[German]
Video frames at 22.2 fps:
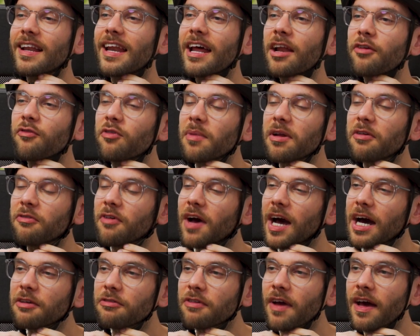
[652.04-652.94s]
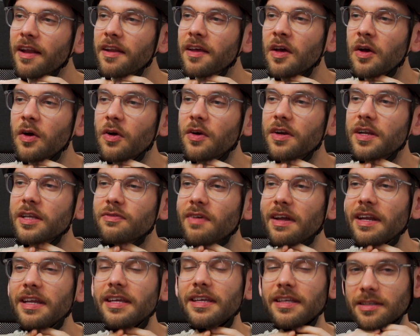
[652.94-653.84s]
gelernt, wie man Fahrrad fährt. Und das
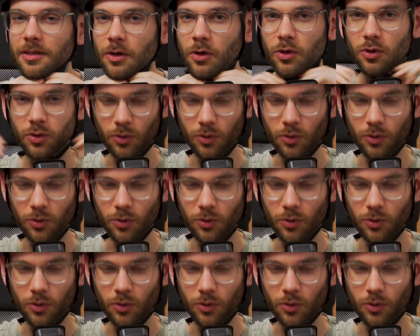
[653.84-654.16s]
werde ich jetzt auch